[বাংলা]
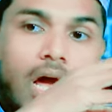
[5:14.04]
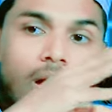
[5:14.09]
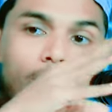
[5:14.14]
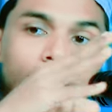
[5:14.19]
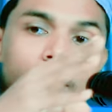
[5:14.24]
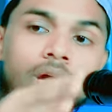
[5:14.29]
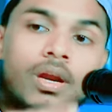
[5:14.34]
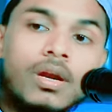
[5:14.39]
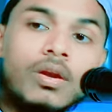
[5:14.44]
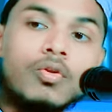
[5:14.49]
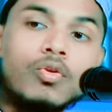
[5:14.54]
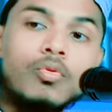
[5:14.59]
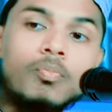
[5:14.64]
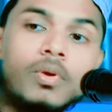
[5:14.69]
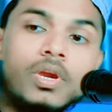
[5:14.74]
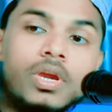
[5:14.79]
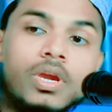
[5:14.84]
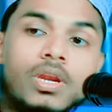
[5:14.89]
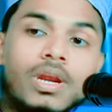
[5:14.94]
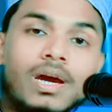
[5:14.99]
আমার
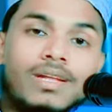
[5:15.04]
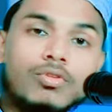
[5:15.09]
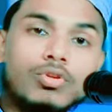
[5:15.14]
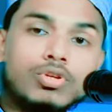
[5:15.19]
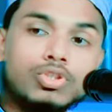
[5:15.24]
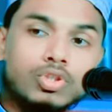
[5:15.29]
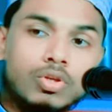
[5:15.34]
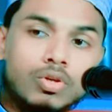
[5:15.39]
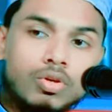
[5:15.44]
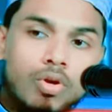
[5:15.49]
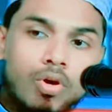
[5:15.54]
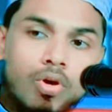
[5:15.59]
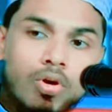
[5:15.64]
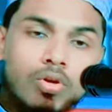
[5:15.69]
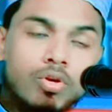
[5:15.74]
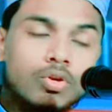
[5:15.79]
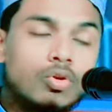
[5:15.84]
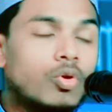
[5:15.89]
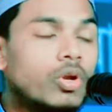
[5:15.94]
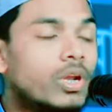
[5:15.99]
নবীর আদর্শ
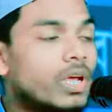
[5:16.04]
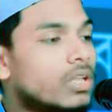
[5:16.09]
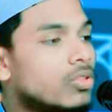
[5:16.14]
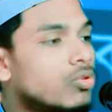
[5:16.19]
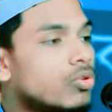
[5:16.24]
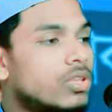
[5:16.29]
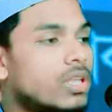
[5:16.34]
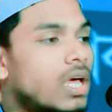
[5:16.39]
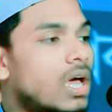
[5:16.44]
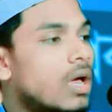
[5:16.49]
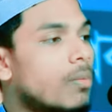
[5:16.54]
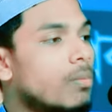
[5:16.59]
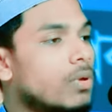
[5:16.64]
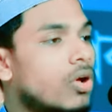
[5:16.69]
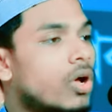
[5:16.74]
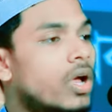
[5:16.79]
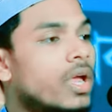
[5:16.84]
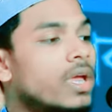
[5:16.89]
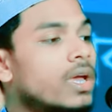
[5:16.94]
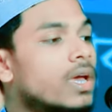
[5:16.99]
গ্রহণ করে এত দামি
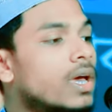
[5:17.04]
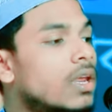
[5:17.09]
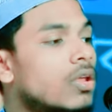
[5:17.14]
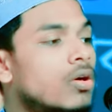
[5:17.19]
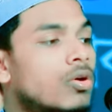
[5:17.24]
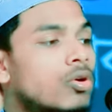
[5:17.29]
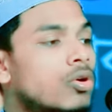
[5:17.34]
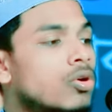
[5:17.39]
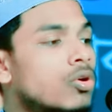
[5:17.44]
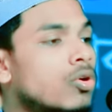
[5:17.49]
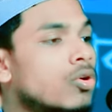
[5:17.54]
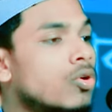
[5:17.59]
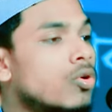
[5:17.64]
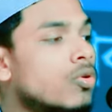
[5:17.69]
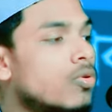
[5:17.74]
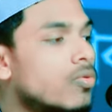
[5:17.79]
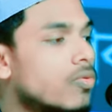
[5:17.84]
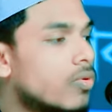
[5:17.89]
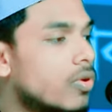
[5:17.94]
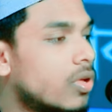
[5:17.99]
হয়ে গেল
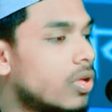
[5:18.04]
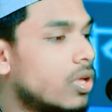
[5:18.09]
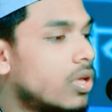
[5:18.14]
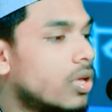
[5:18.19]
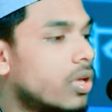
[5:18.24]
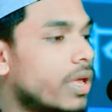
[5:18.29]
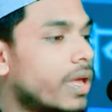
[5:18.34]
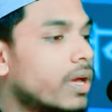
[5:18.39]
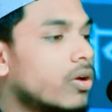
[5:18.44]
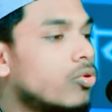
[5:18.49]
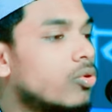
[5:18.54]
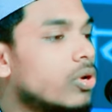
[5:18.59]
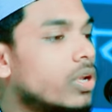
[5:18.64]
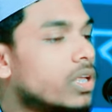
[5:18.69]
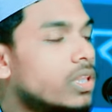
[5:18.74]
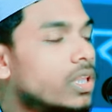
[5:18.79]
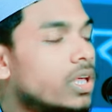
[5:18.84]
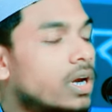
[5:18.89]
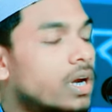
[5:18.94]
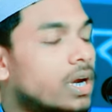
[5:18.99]
এখন
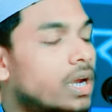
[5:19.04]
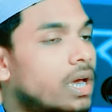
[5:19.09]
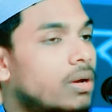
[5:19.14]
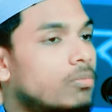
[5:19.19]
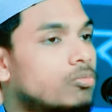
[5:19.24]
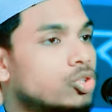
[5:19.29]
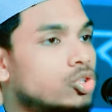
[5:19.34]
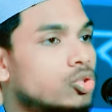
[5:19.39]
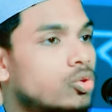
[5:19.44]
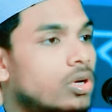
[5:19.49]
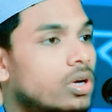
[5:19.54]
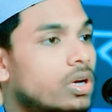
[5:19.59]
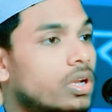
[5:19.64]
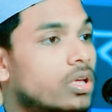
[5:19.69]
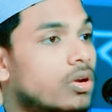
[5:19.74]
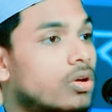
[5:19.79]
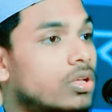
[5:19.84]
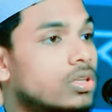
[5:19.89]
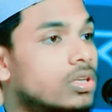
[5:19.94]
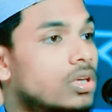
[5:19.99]
এদের নাম
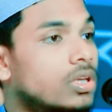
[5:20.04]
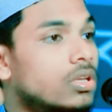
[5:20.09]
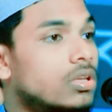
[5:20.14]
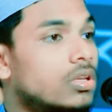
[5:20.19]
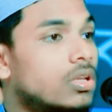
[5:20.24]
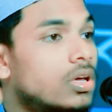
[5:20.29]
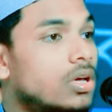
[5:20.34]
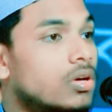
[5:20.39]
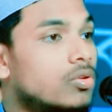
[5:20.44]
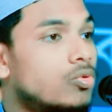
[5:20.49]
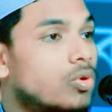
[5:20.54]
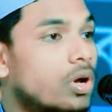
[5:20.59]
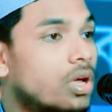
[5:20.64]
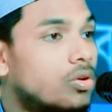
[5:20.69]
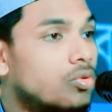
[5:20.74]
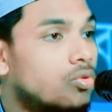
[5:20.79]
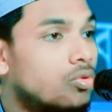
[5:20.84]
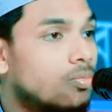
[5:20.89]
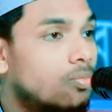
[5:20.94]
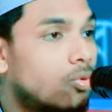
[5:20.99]
শুনলে
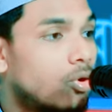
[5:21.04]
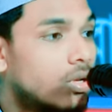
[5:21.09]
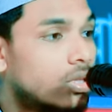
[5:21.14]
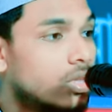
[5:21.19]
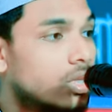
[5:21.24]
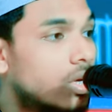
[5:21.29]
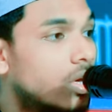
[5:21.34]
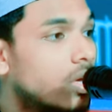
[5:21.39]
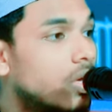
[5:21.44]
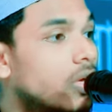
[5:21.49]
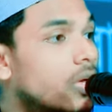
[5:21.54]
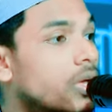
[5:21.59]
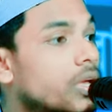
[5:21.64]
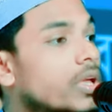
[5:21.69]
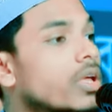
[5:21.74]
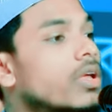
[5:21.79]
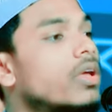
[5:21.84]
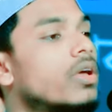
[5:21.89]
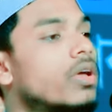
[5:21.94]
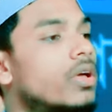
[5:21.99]
রাহু করতে
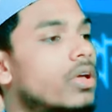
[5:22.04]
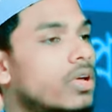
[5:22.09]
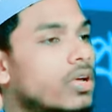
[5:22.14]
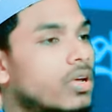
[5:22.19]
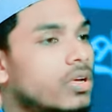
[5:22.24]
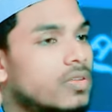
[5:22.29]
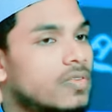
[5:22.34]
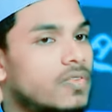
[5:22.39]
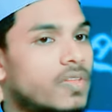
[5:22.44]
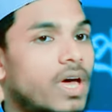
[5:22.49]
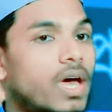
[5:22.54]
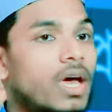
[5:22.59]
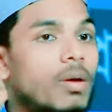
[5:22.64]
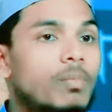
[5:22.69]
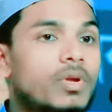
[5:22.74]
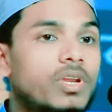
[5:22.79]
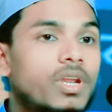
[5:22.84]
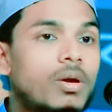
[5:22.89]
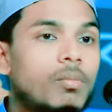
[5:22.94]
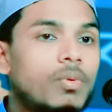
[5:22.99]
হয়
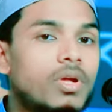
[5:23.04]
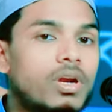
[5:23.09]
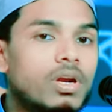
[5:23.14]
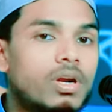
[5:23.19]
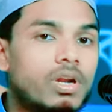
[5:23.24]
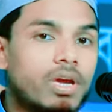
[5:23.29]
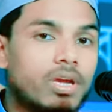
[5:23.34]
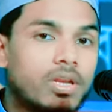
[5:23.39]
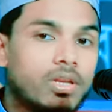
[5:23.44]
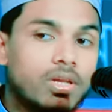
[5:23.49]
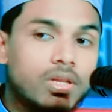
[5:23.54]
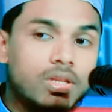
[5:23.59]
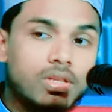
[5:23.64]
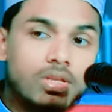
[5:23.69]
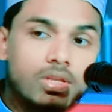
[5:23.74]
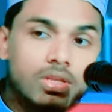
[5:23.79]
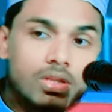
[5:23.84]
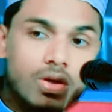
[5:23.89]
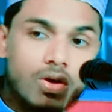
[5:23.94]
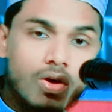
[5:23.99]
সাহাবি নামের টাইটেল
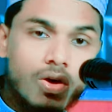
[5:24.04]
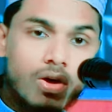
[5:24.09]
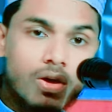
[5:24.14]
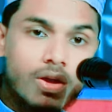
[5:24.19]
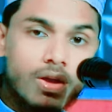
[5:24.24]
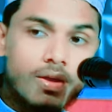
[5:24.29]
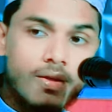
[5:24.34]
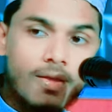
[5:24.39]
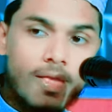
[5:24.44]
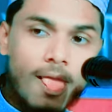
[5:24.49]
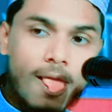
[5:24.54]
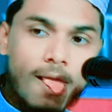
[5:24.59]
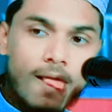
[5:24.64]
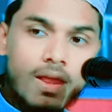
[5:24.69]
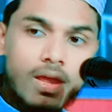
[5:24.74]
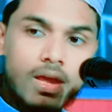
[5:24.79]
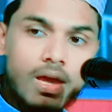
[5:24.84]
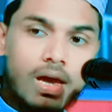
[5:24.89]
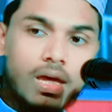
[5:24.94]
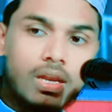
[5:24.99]
দিতে হয়
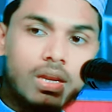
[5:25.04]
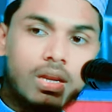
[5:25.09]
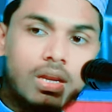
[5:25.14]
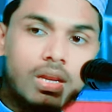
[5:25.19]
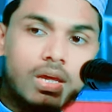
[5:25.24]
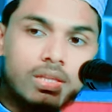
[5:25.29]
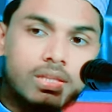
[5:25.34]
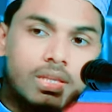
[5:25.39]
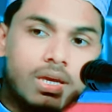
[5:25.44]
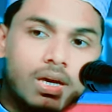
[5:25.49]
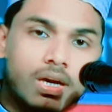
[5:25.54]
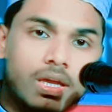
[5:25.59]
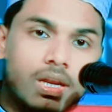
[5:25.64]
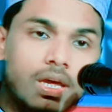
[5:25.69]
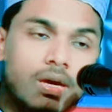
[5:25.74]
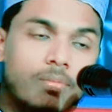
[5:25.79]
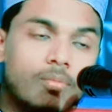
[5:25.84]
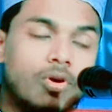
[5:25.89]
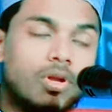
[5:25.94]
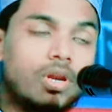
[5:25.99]
আল্লাহ
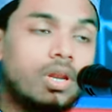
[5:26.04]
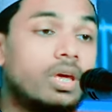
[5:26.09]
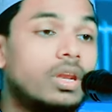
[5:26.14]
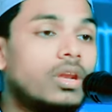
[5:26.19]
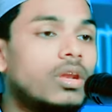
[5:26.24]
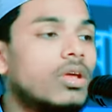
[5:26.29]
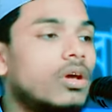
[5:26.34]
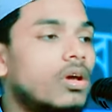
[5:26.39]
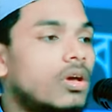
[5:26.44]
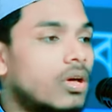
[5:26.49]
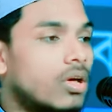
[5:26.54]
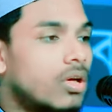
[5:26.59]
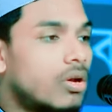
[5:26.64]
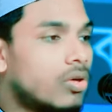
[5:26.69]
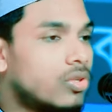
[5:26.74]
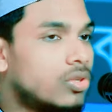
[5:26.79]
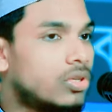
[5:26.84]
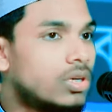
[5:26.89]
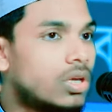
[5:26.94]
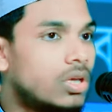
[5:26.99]
তাআলা বলেন
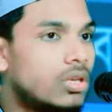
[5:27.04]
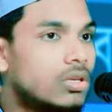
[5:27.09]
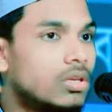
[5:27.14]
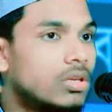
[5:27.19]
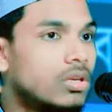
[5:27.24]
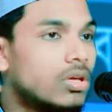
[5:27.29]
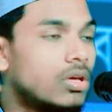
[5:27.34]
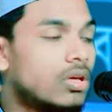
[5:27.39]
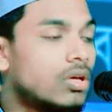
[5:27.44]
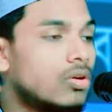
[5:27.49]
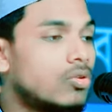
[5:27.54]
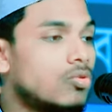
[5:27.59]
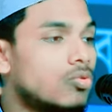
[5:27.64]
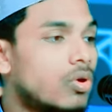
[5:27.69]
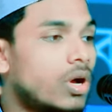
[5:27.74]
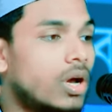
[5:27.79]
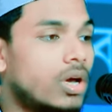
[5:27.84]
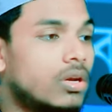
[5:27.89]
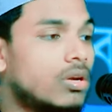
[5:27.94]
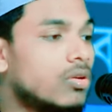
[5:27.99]
রাদিয়াল্লাহু
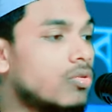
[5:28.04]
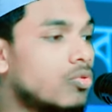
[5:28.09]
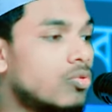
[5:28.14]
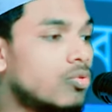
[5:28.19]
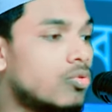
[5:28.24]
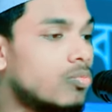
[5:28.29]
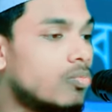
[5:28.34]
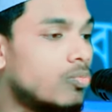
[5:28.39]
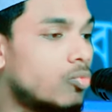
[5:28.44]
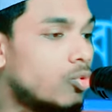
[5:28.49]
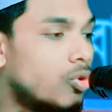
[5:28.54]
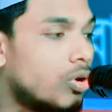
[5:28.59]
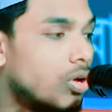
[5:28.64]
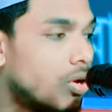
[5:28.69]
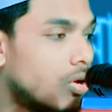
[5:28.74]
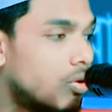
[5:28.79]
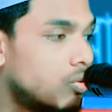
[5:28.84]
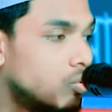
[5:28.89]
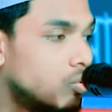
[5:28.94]
আনহুম ওয়া